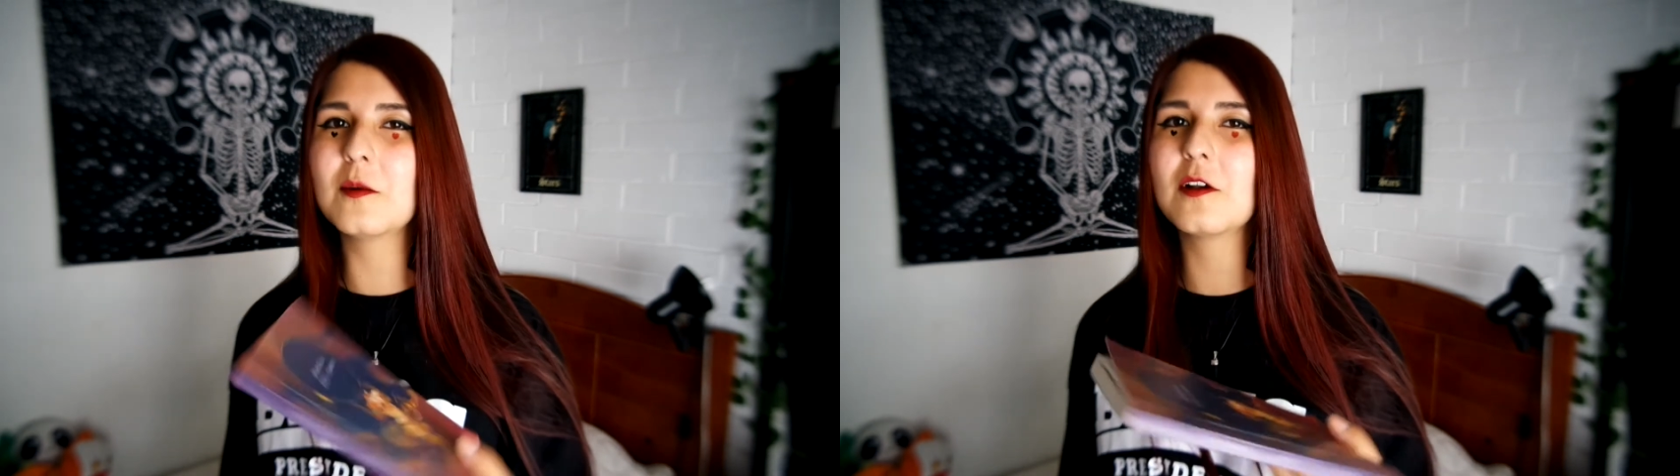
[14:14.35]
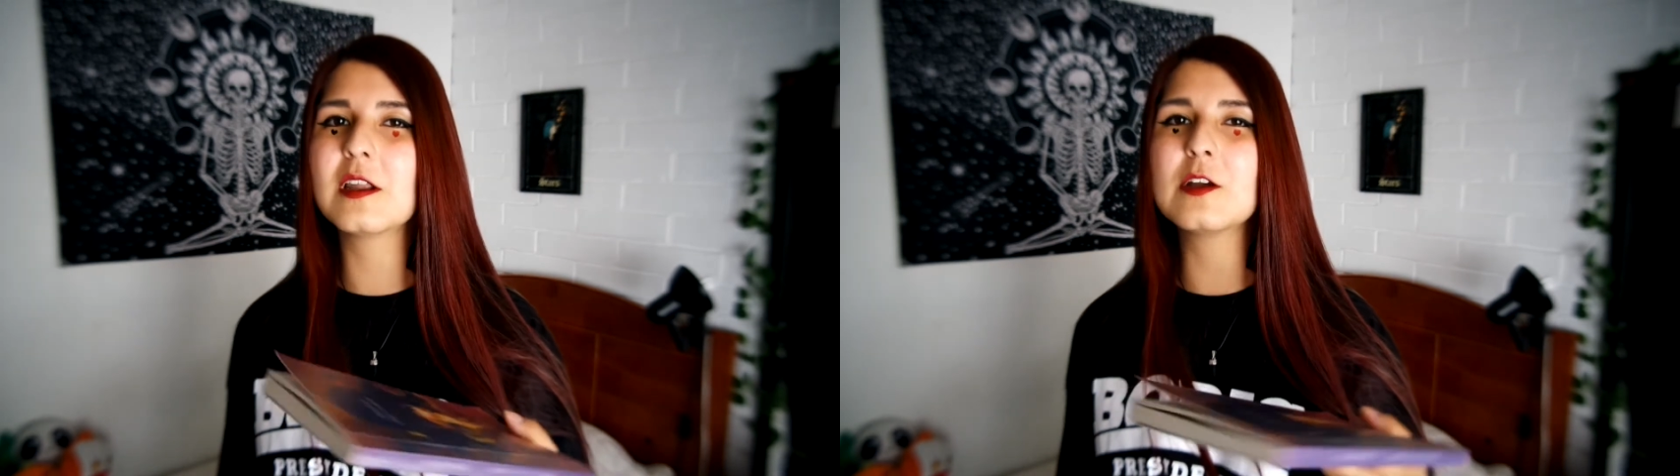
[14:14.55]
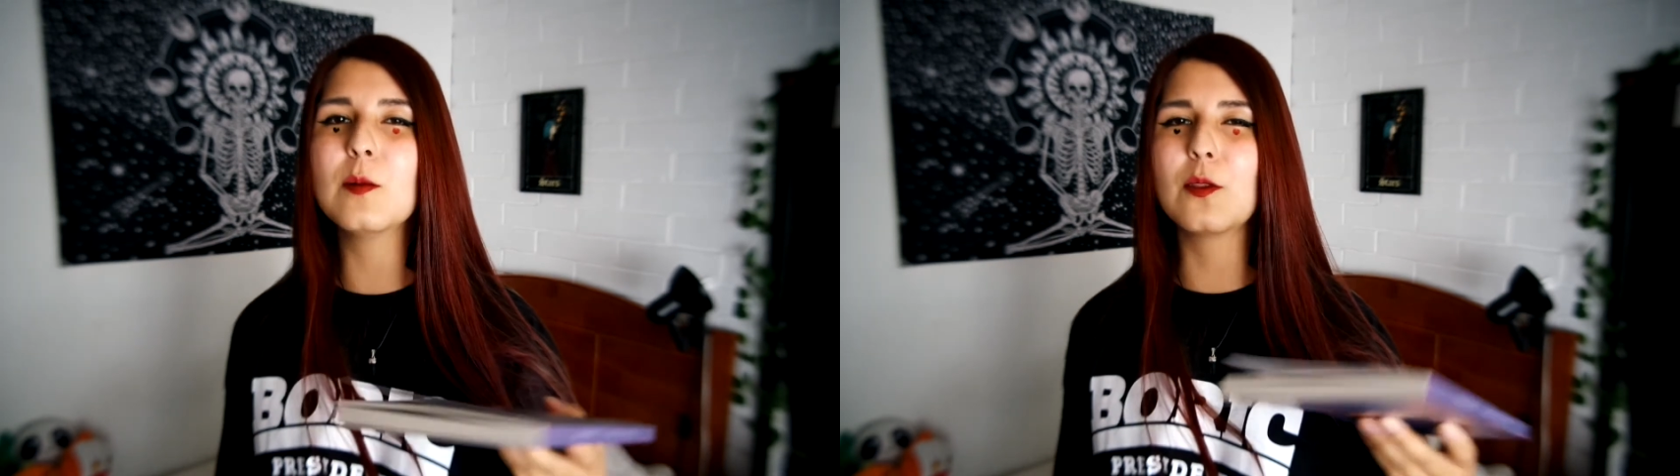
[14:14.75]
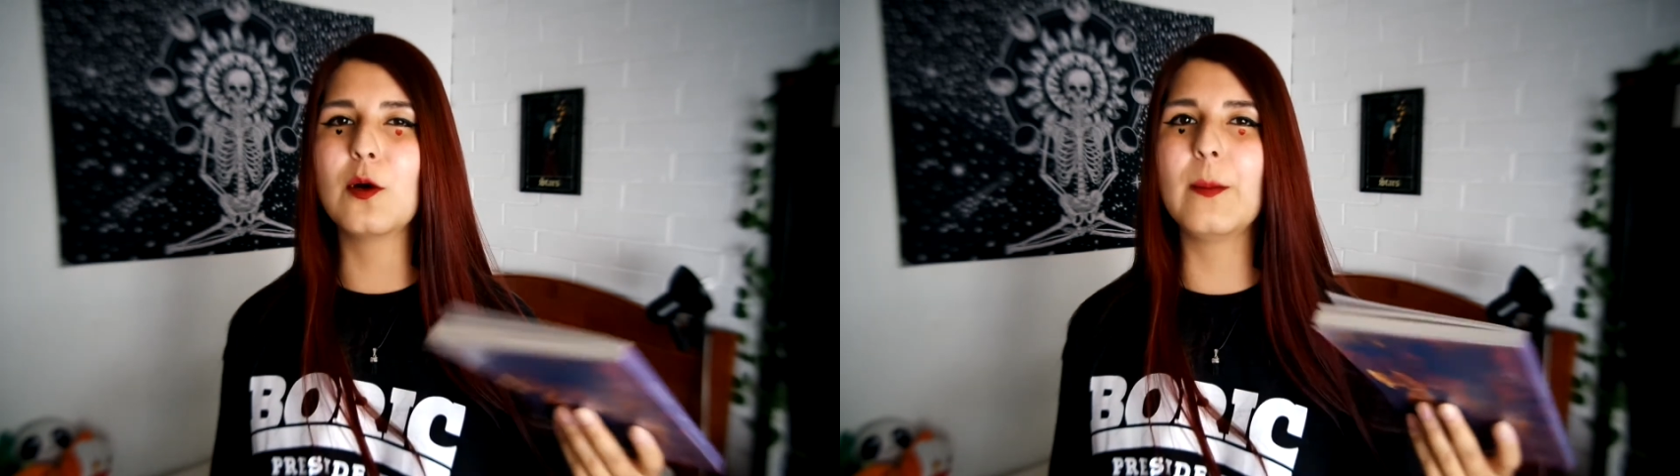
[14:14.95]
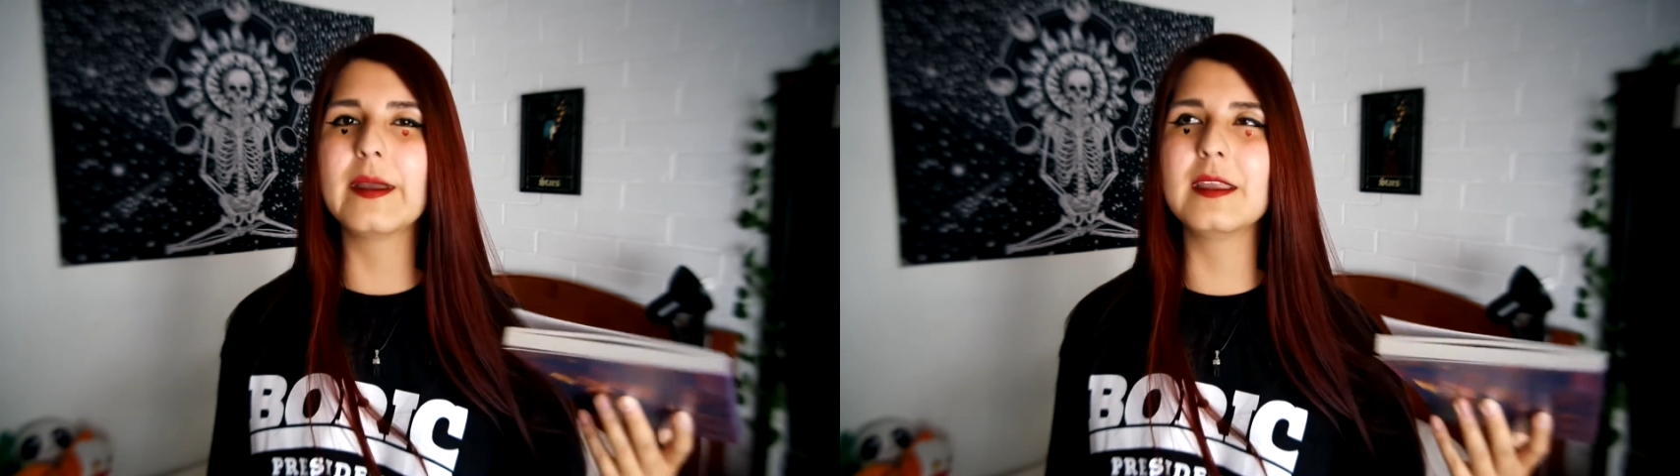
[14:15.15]
pero leí como
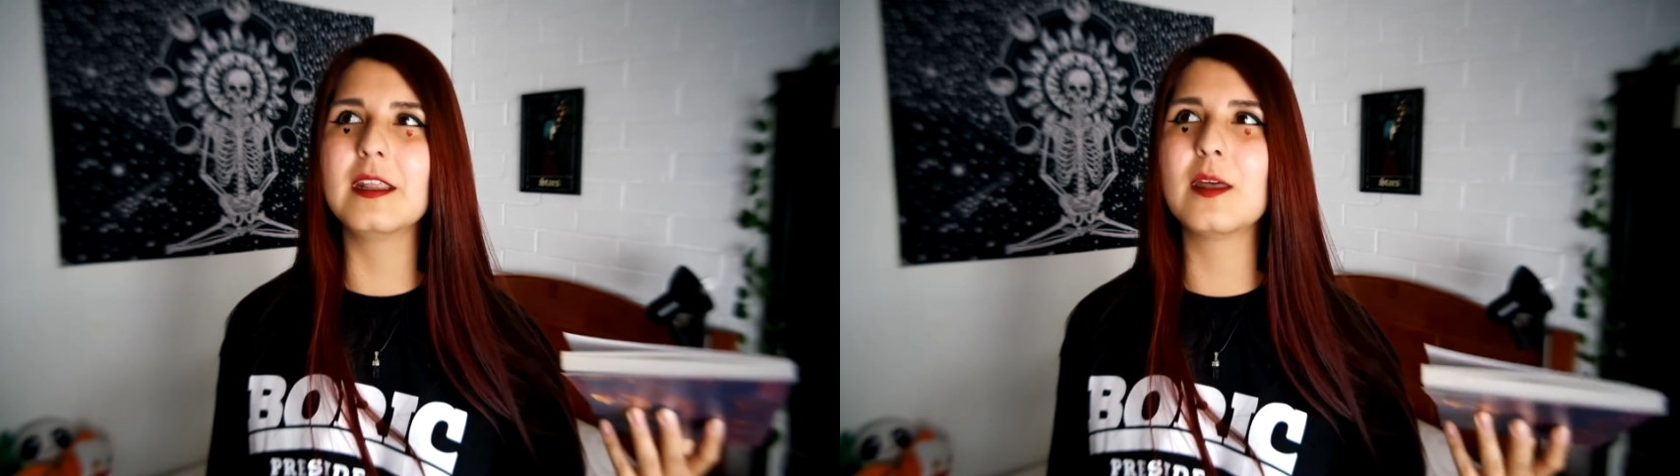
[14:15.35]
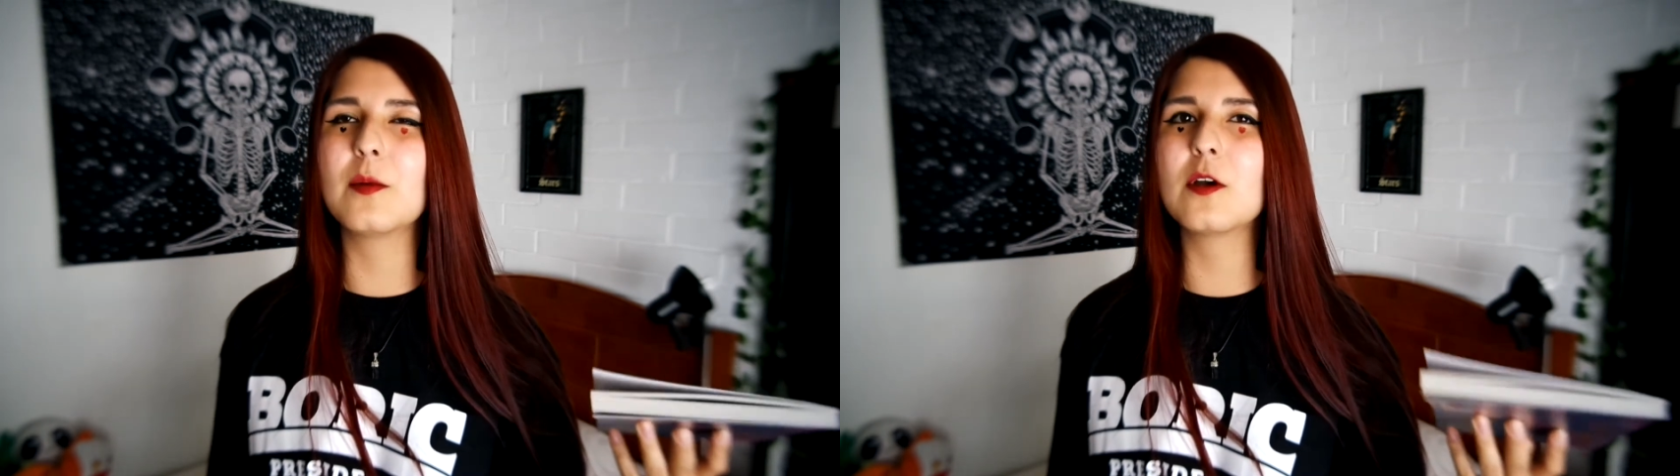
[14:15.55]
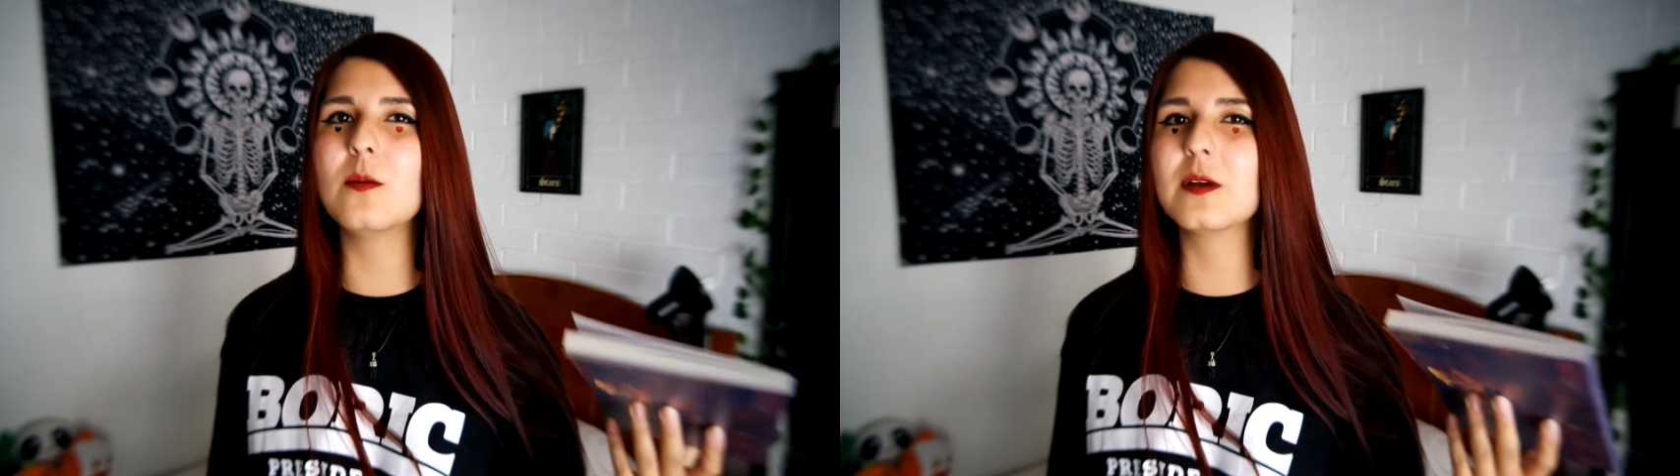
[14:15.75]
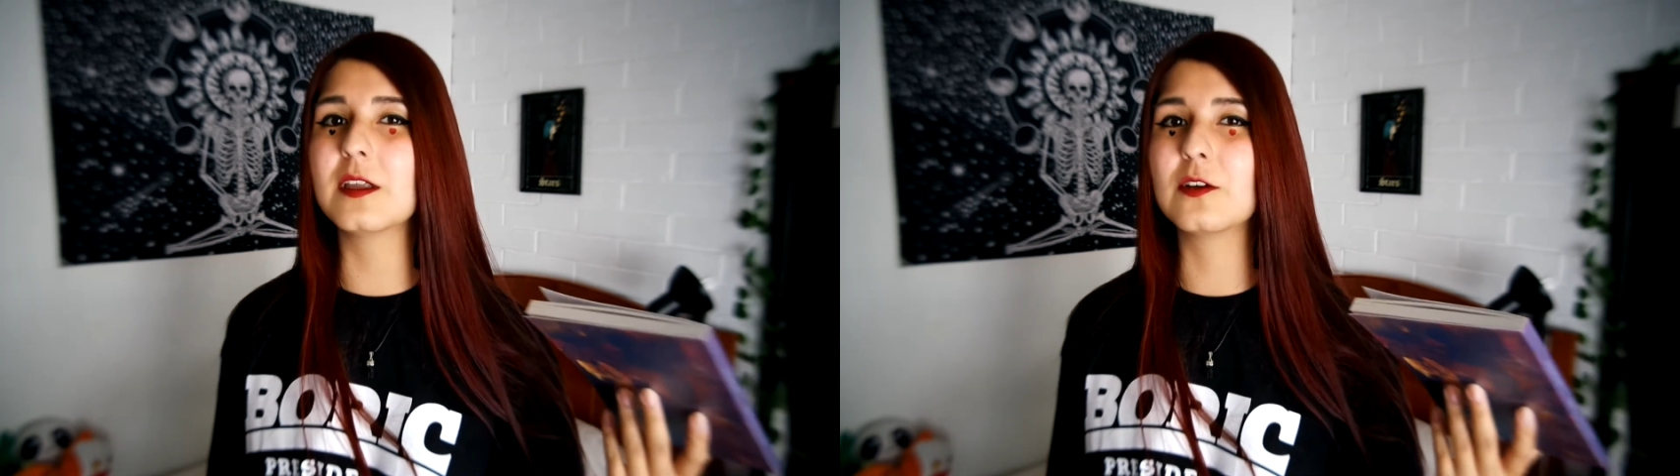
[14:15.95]
dos páginas y después como que